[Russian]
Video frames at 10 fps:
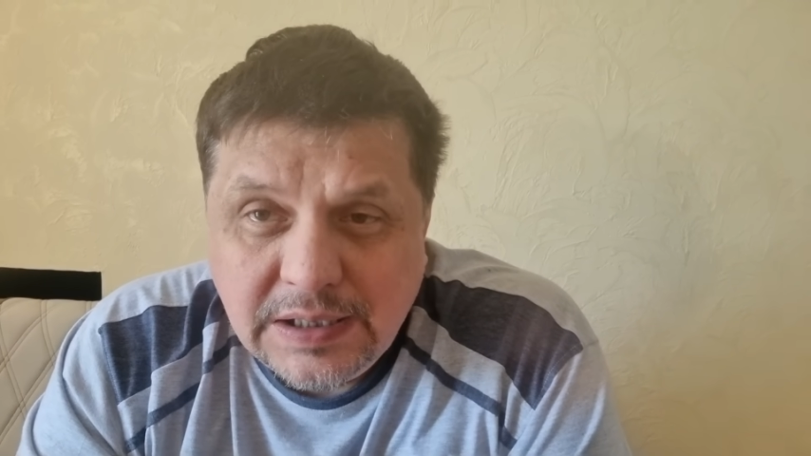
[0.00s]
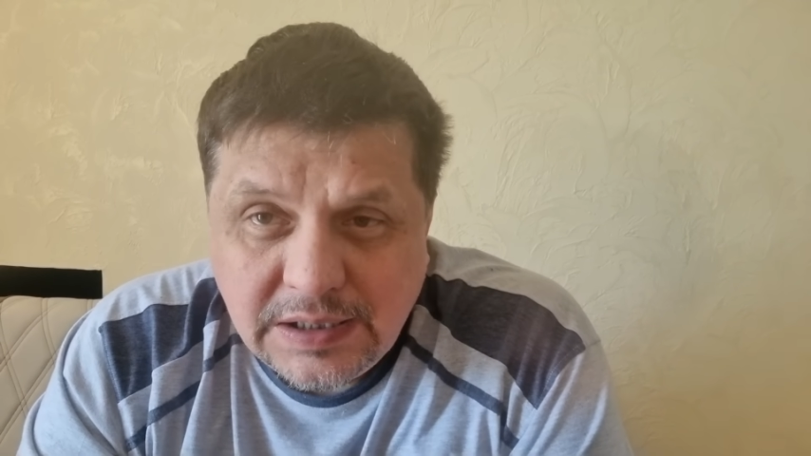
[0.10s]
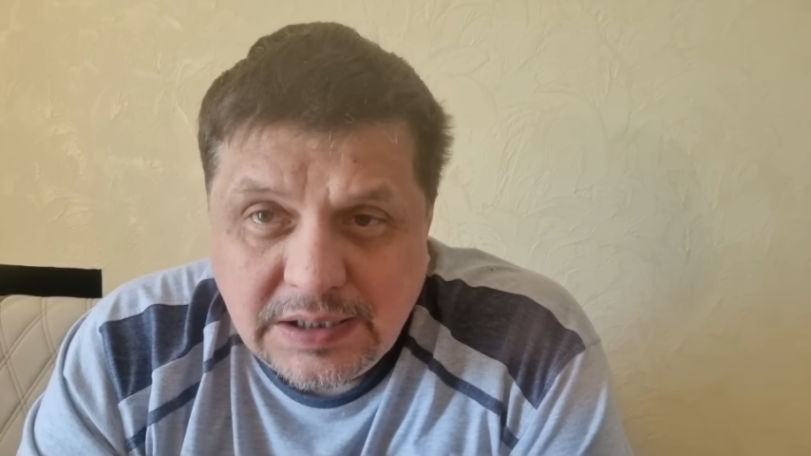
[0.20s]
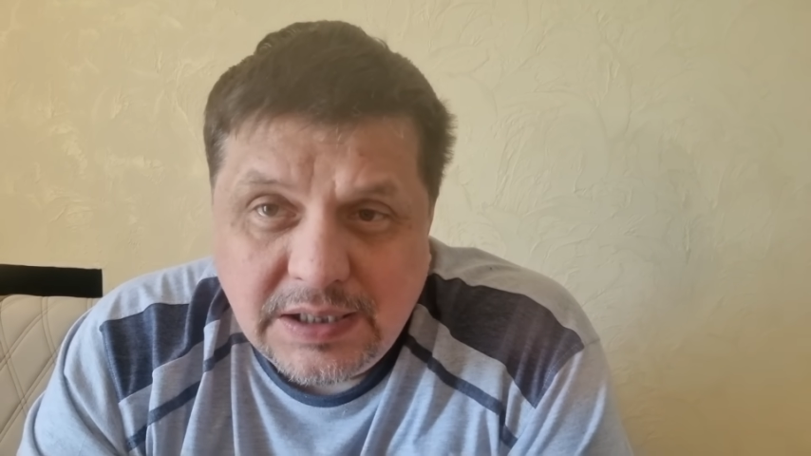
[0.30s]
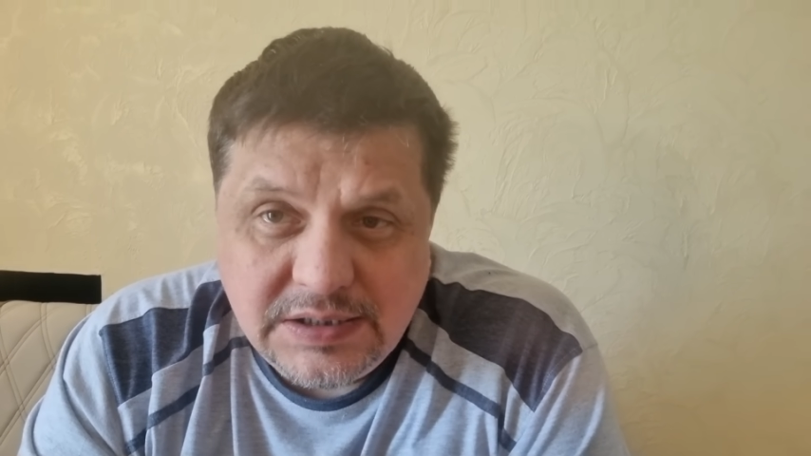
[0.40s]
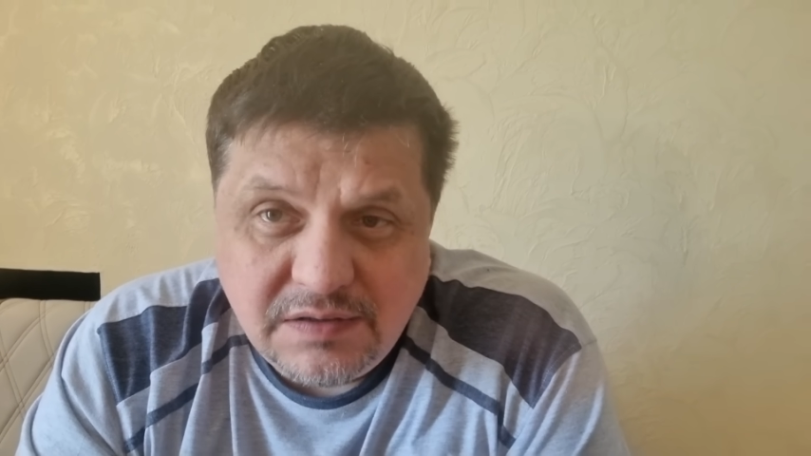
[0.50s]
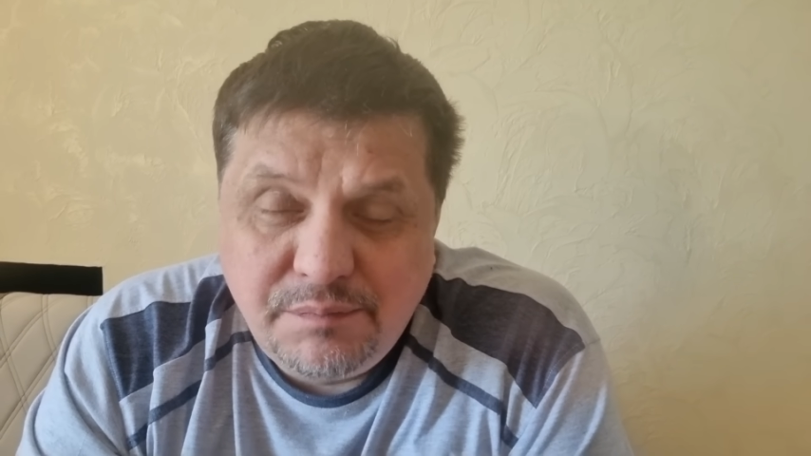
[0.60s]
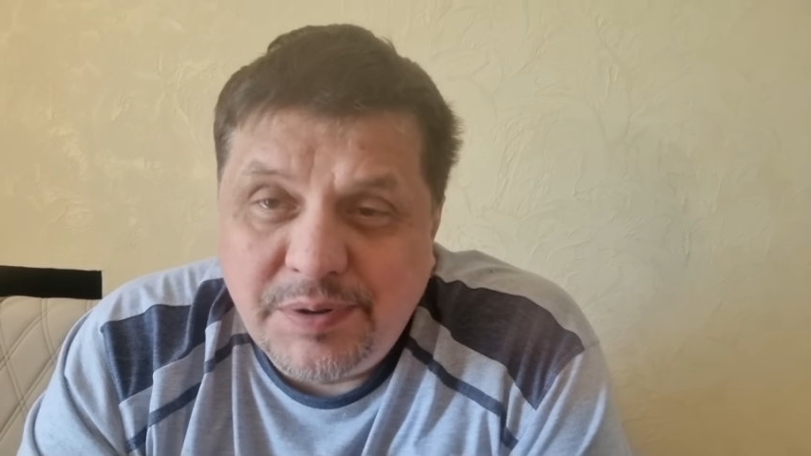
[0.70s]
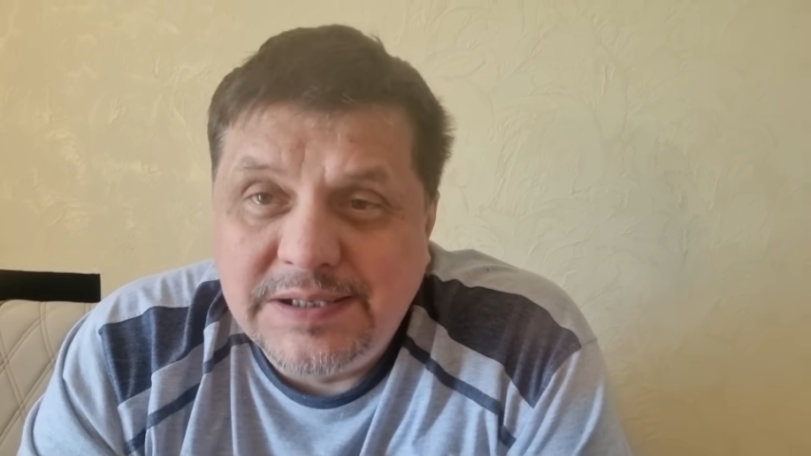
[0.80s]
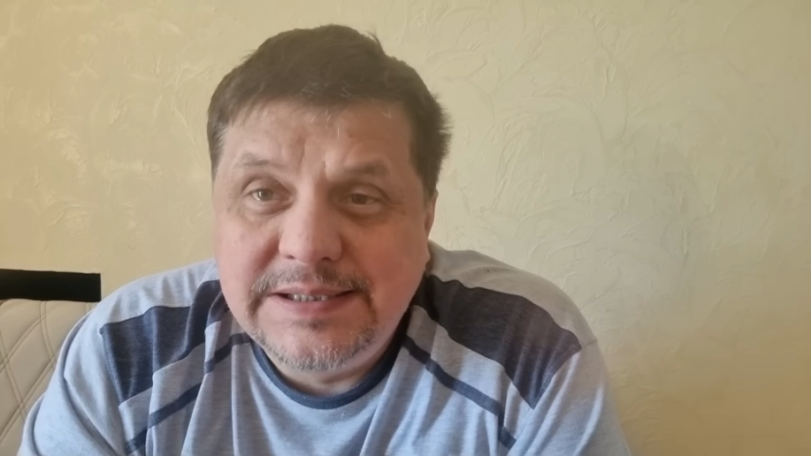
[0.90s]
и ходил в
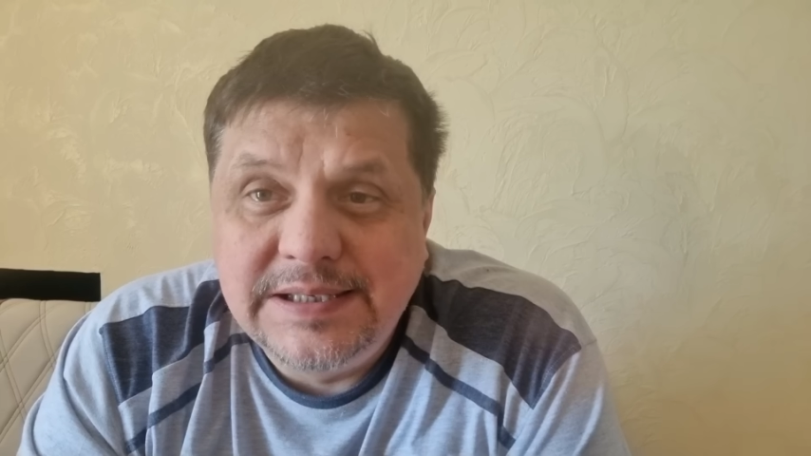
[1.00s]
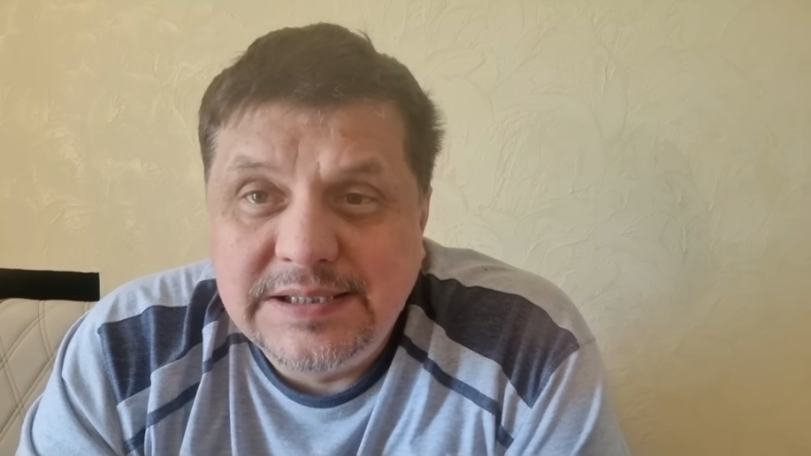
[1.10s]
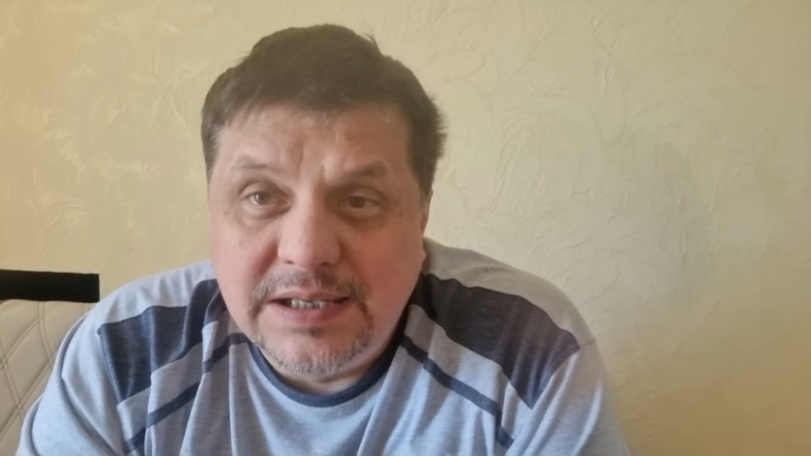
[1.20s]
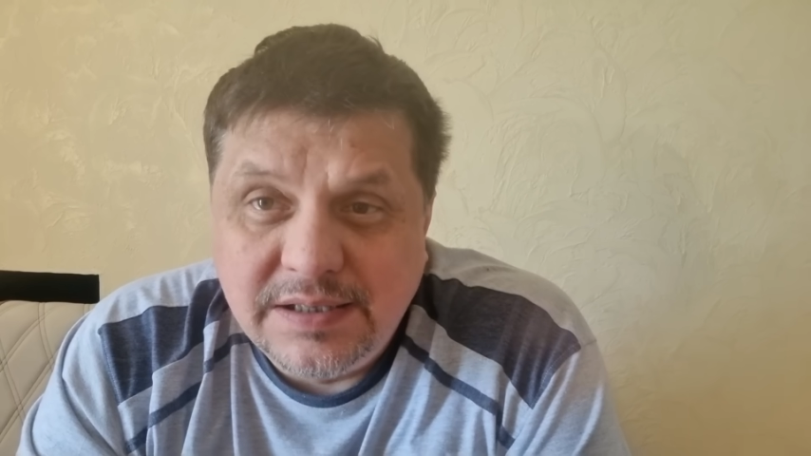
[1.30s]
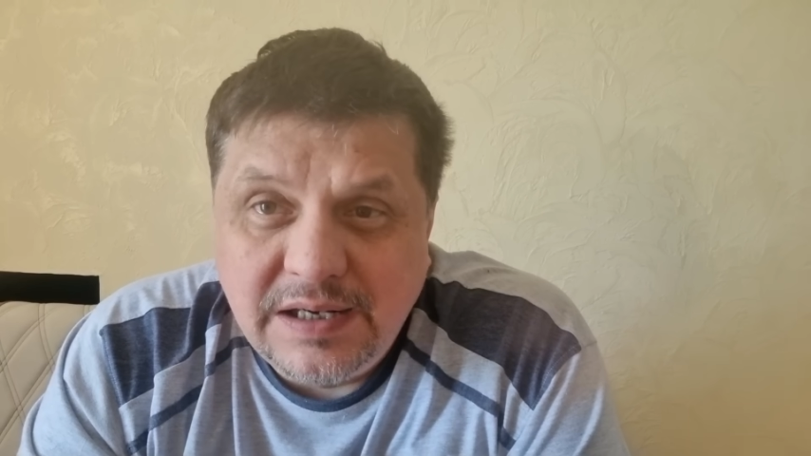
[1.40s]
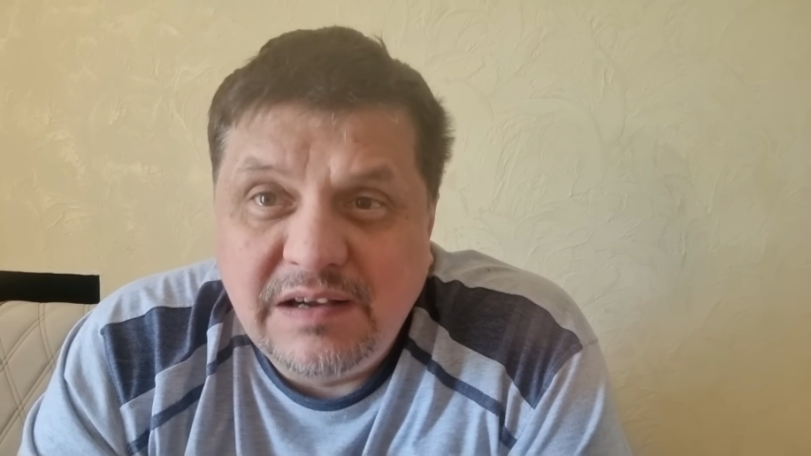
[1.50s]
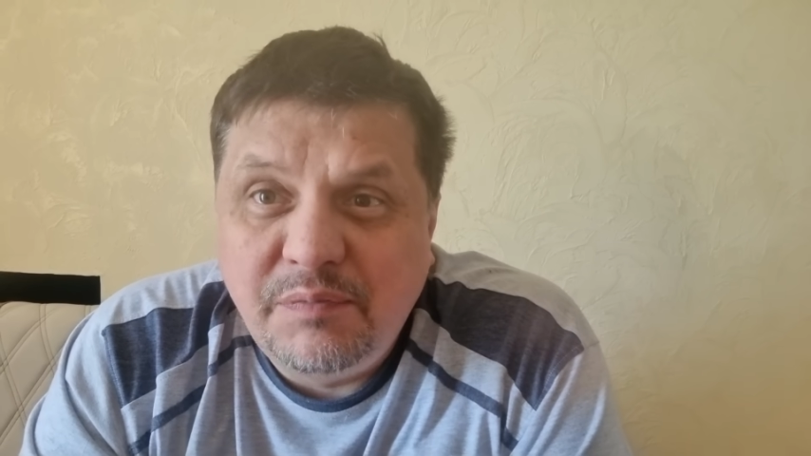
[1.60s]
простых сандалиях,